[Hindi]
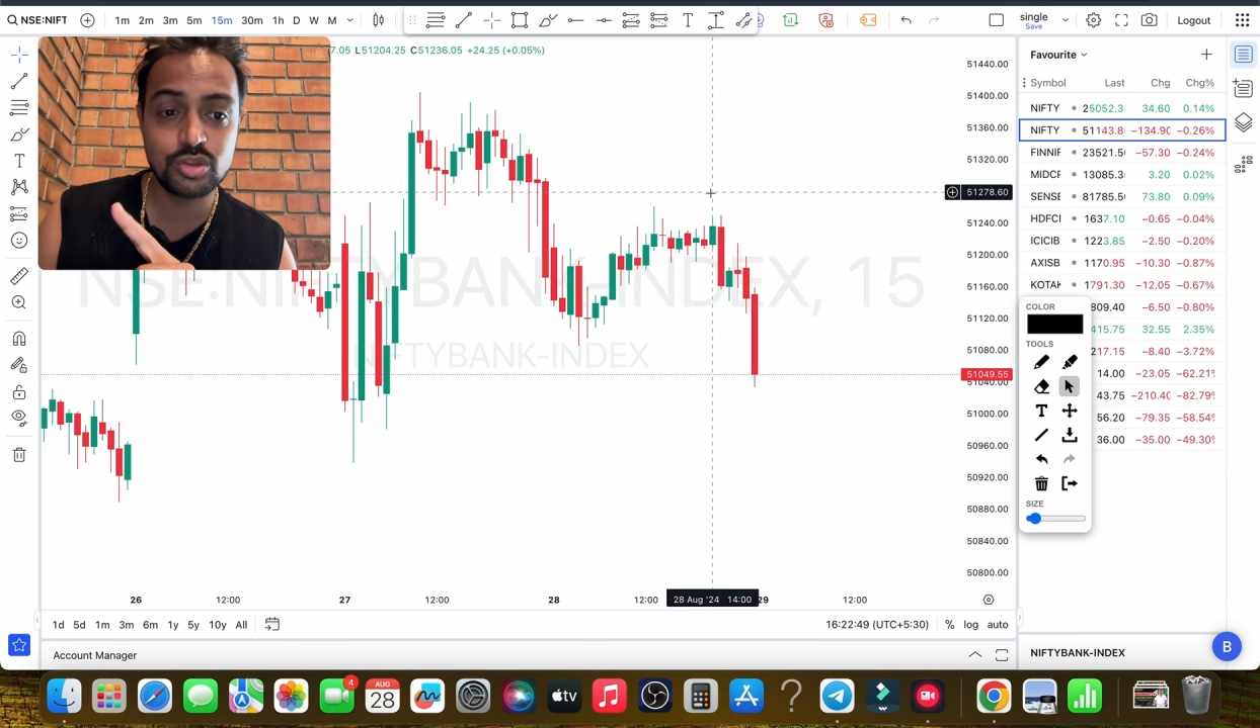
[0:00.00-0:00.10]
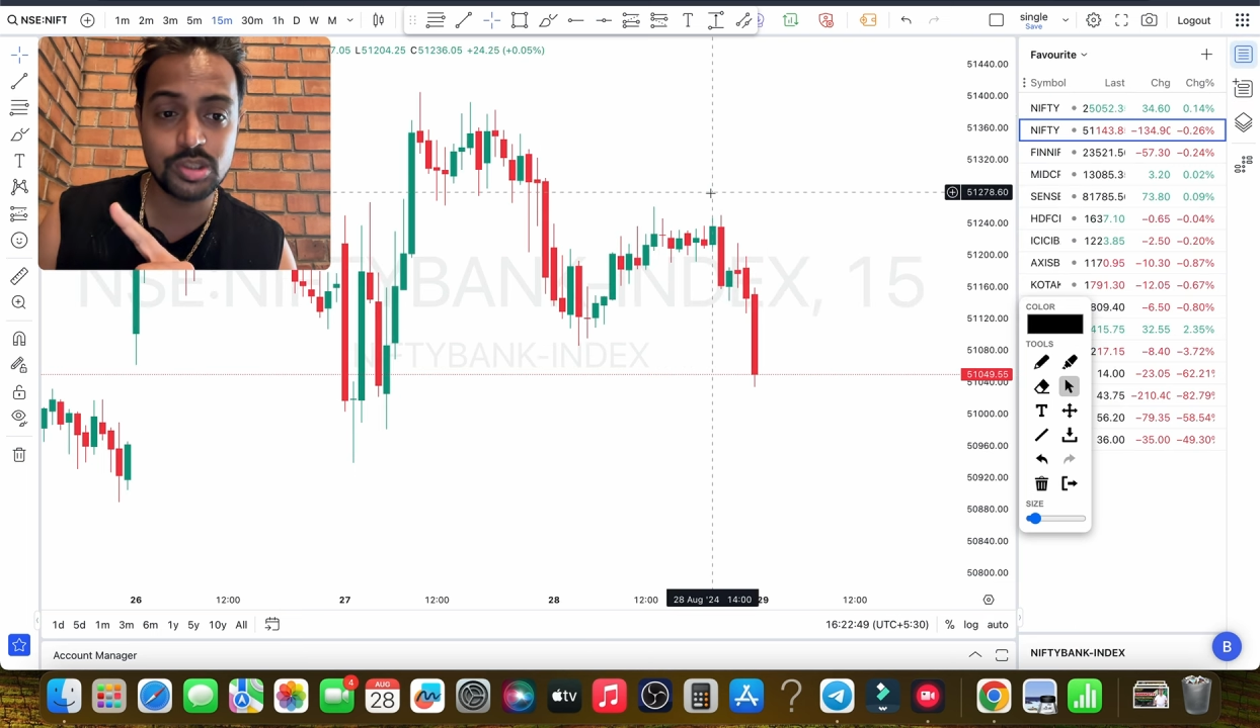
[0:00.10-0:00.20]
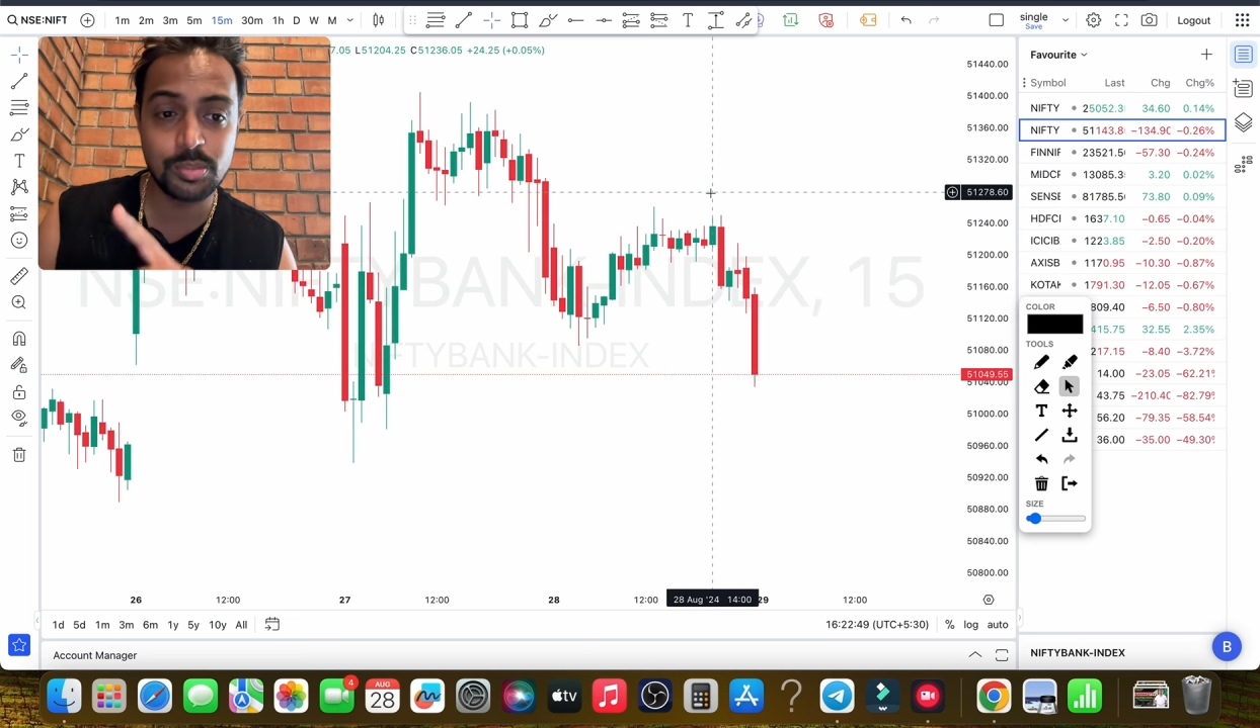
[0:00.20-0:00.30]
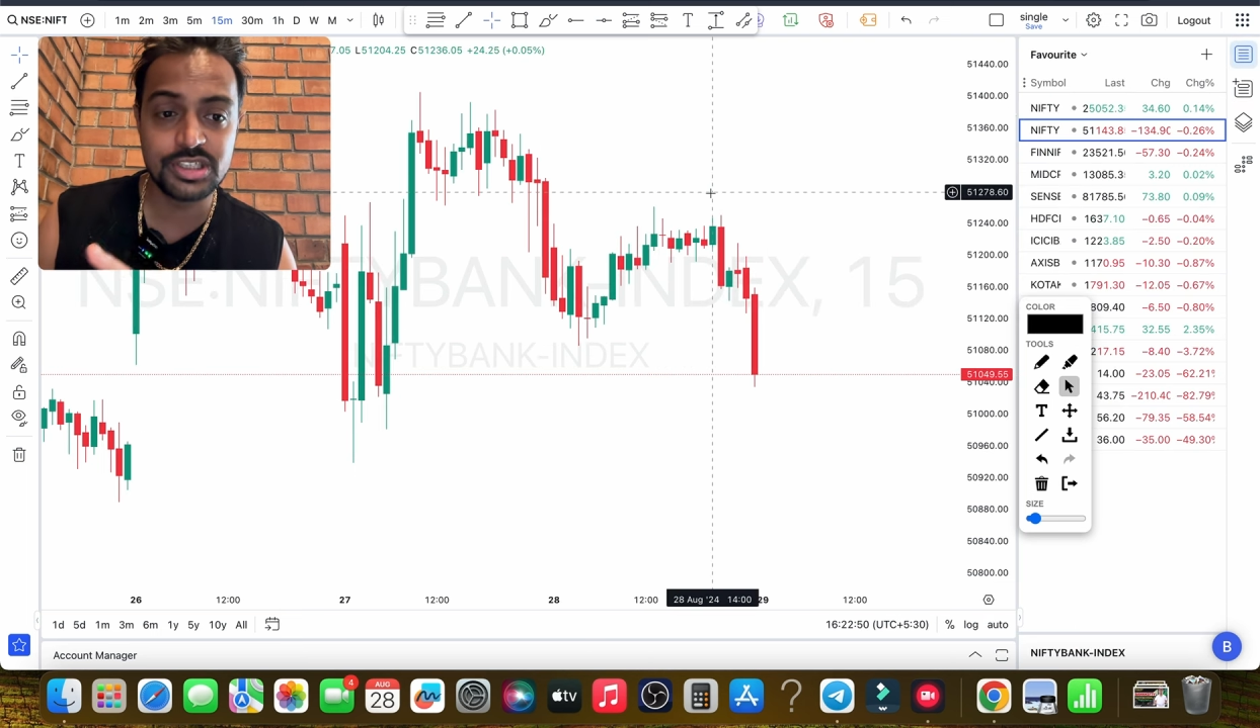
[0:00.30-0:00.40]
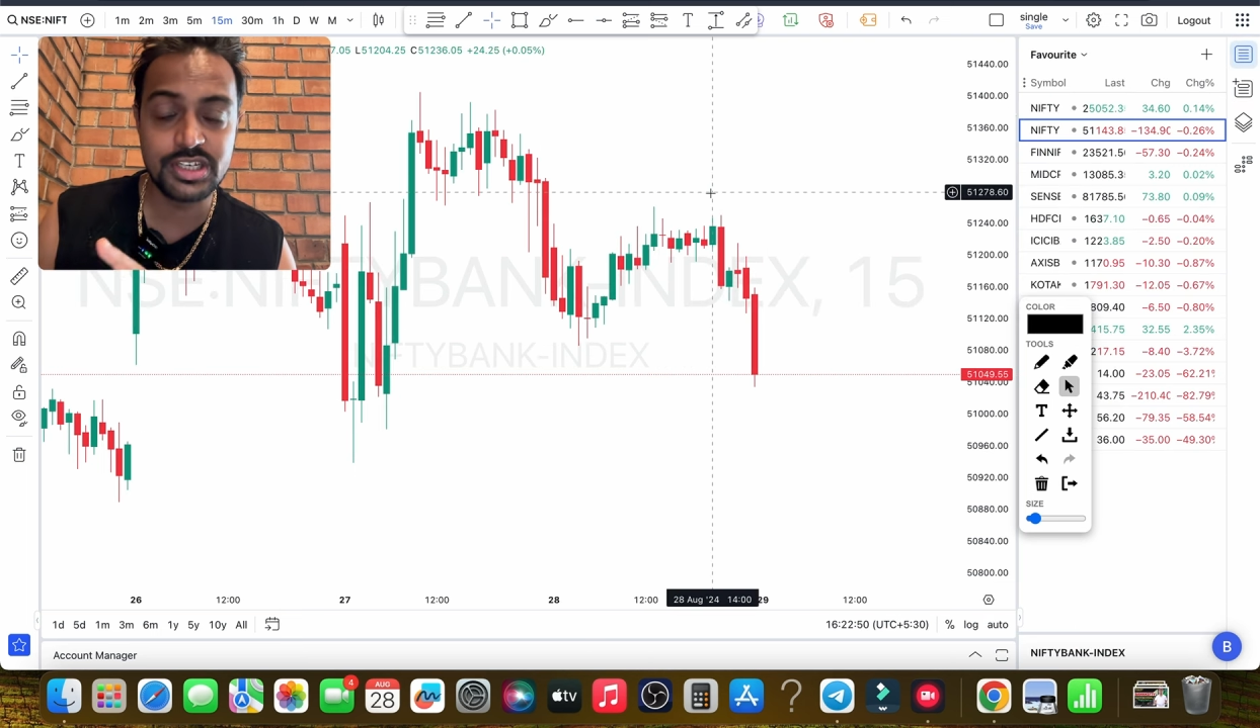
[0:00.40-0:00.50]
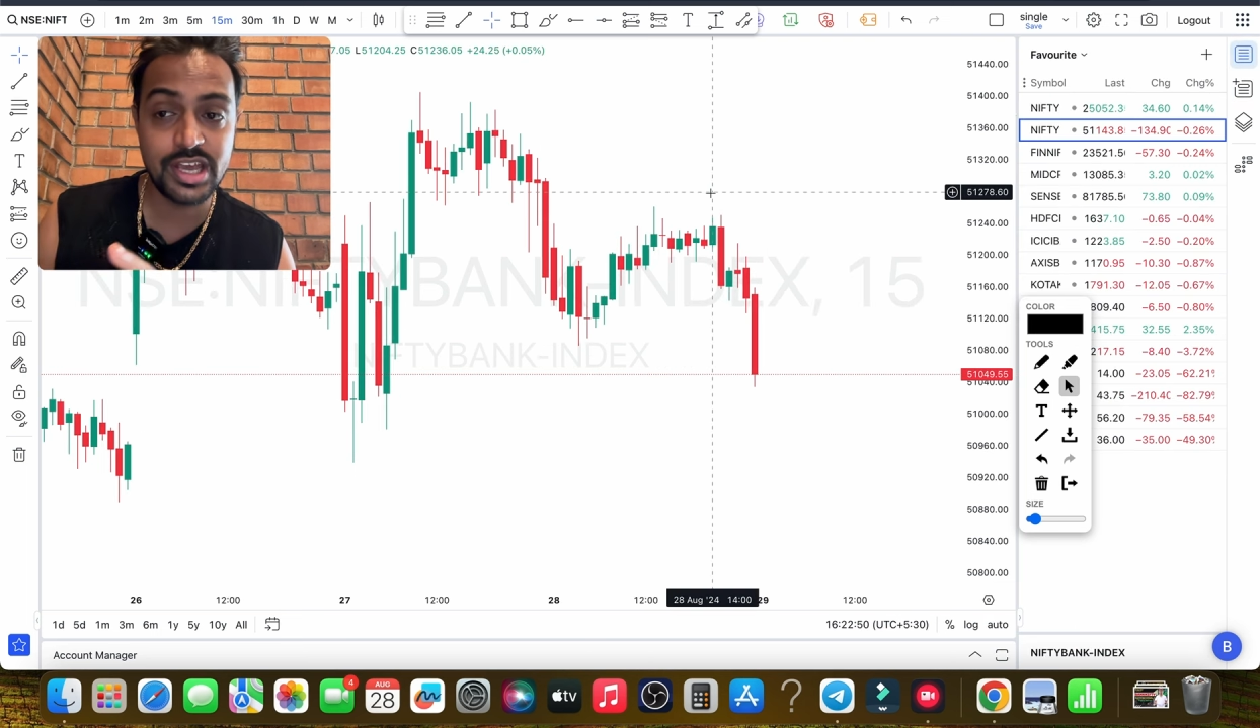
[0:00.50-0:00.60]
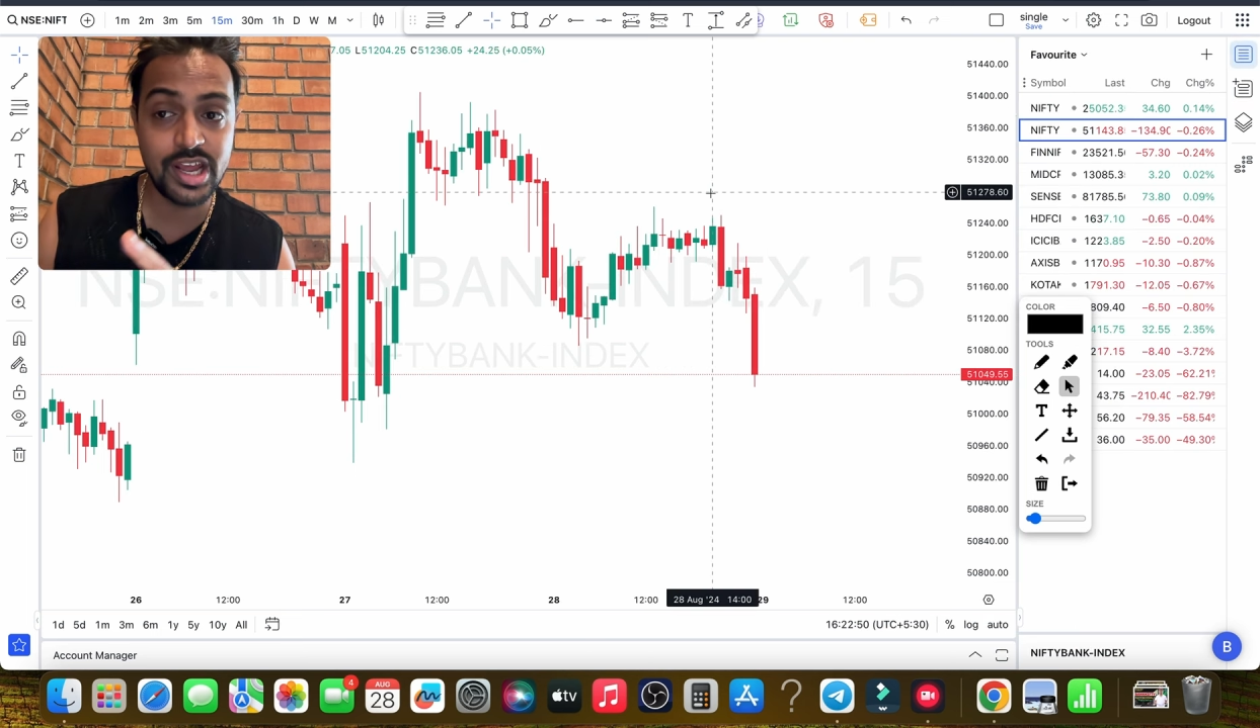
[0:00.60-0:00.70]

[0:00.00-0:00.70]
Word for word: जो समझ नहीं